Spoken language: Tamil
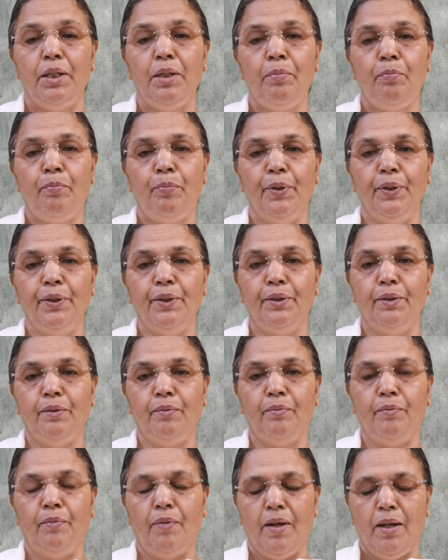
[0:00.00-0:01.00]

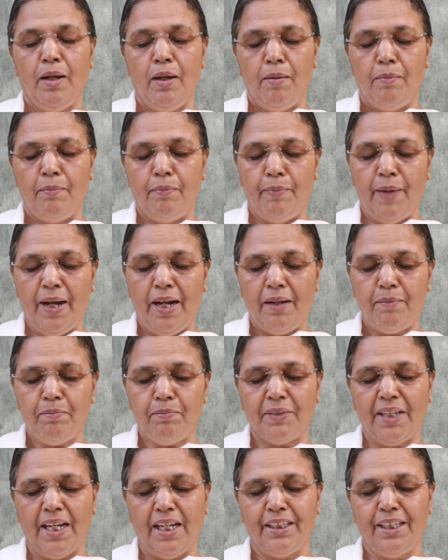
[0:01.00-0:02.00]
இப்பொழுதும்
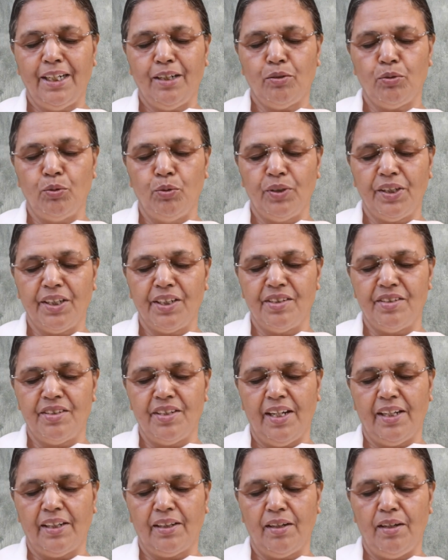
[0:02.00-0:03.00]
பாப் தாதா
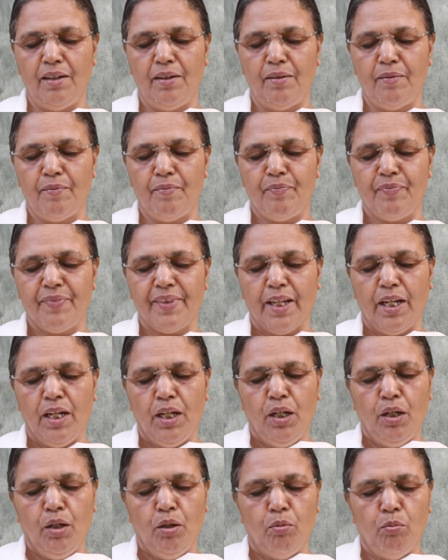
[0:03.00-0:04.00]
கூறுகின்றார்கள்
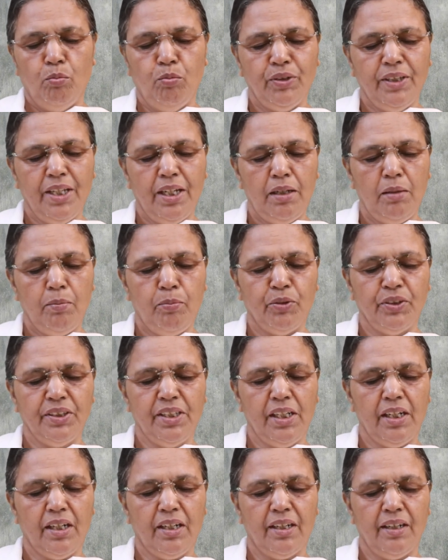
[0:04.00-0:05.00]
முதல்
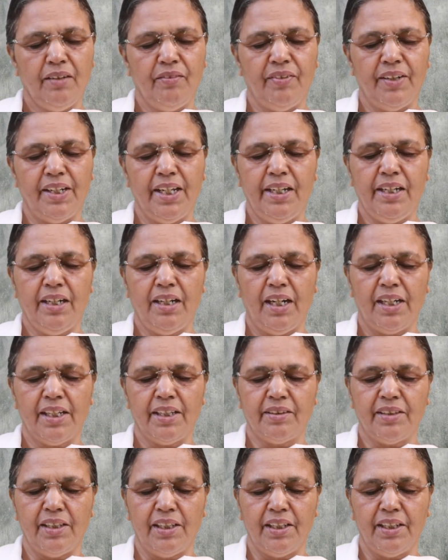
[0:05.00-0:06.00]
புதிருக்கு விடை காண
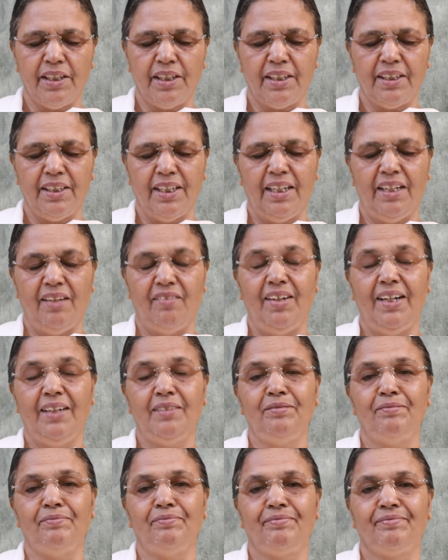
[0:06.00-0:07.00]
தெரிகிறது அல்லவா
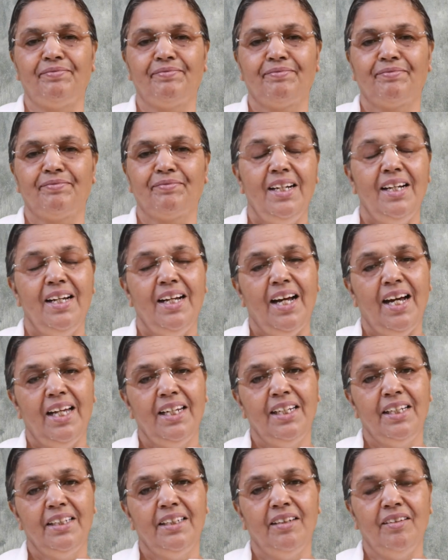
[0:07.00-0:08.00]

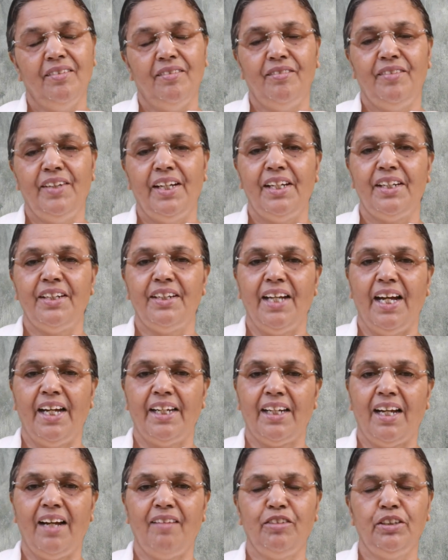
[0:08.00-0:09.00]
அல்லது வேறு
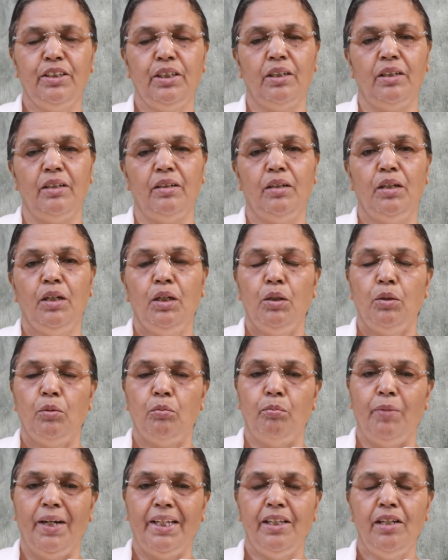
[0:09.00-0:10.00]
யாராவது
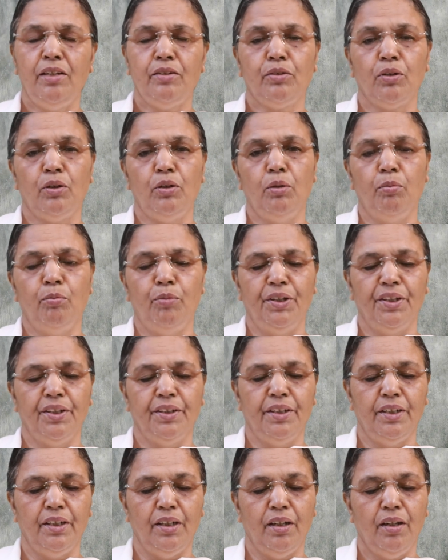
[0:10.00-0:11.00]
பதில் சொல்லும்
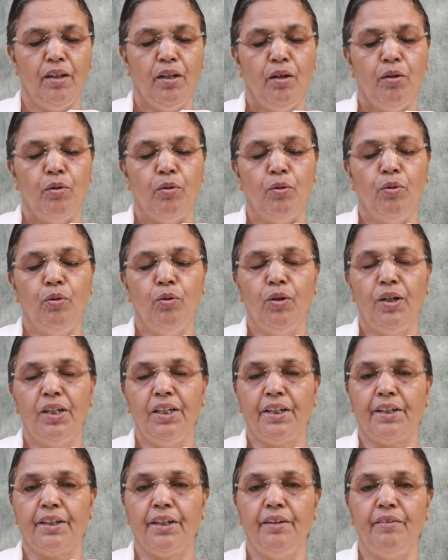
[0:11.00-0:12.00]
பொழுது
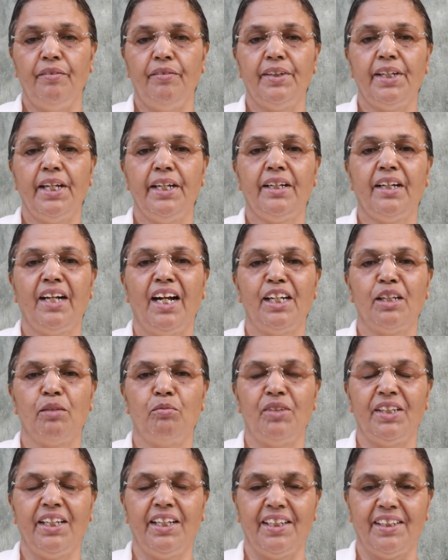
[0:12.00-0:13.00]
உங்களுக்கு விடை காண
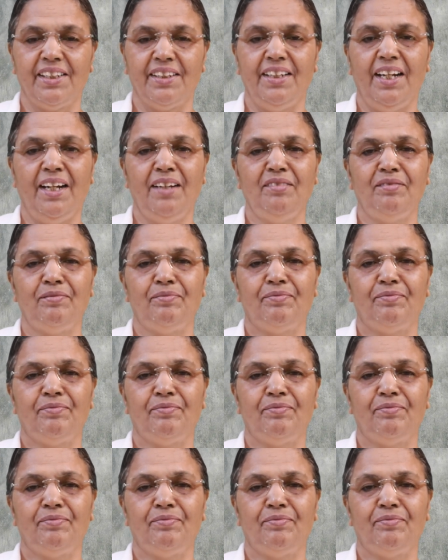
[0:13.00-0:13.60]
முடிகிறதா